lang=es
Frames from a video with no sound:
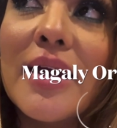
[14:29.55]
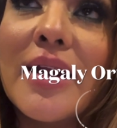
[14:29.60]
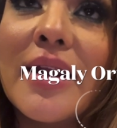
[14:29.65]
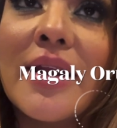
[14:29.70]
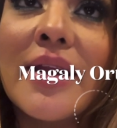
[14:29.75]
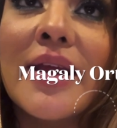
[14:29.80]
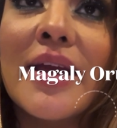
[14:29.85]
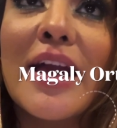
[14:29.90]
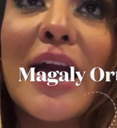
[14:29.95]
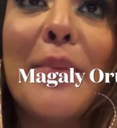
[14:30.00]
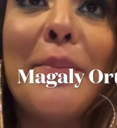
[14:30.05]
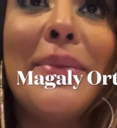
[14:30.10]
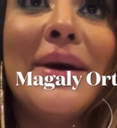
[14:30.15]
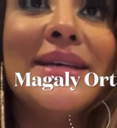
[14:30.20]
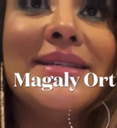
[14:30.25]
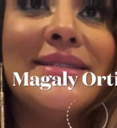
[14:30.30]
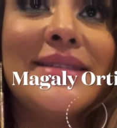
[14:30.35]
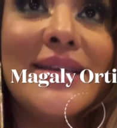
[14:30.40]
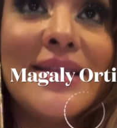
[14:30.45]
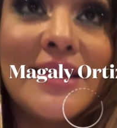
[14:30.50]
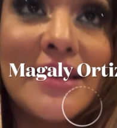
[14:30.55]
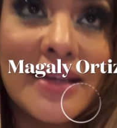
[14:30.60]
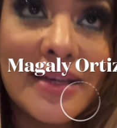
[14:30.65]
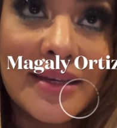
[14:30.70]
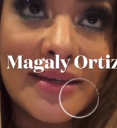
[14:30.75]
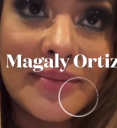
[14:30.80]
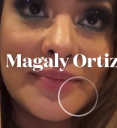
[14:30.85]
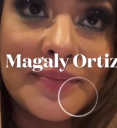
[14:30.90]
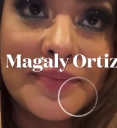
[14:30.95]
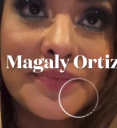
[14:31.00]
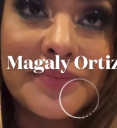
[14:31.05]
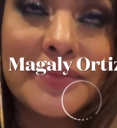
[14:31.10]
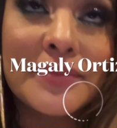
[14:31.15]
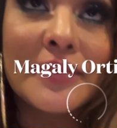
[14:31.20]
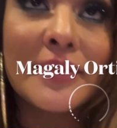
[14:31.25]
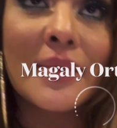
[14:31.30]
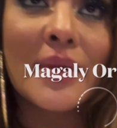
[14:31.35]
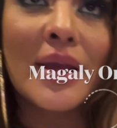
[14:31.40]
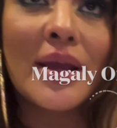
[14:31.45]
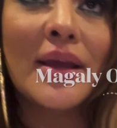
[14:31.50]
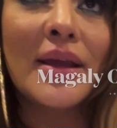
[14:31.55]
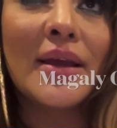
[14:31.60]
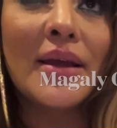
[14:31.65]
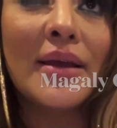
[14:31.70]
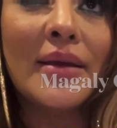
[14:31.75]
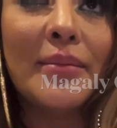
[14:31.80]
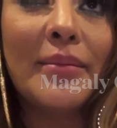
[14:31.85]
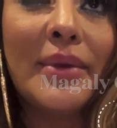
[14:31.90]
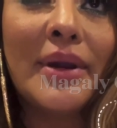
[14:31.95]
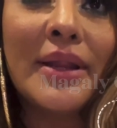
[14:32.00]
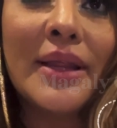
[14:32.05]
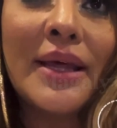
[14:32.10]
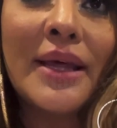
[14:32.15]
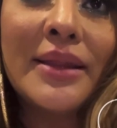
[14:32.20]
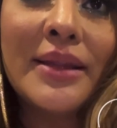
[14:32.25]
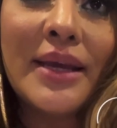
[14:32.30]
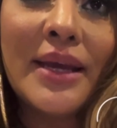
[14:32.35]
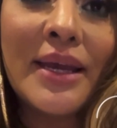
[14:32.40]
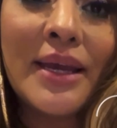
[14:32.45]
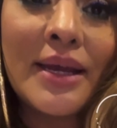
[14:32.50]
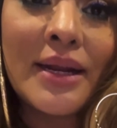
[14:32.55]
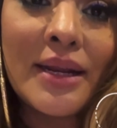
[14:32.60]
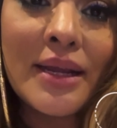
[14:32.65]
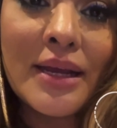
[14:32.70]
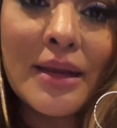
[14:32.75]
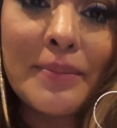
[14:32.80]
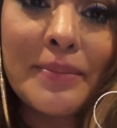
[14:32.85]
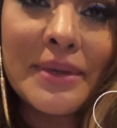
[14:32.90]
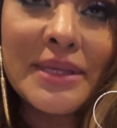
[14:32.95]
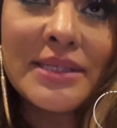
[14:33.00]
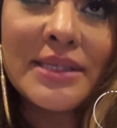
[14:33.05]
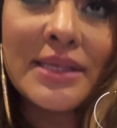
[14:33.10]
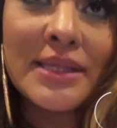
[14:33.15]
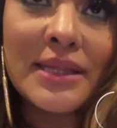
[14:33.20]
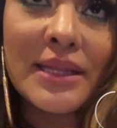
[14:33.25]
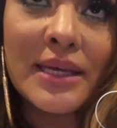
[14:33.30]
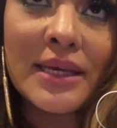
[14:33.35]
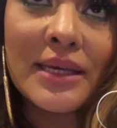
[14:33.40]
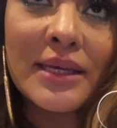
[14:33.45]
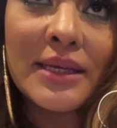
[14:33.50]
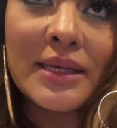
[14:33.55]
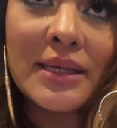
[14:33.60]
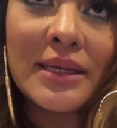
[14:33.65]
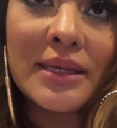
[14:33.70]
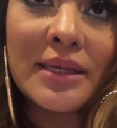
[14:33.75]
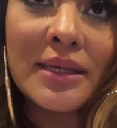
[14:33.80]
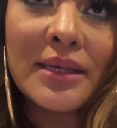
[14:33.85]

recapacite, ¿verdad? Ella recapacite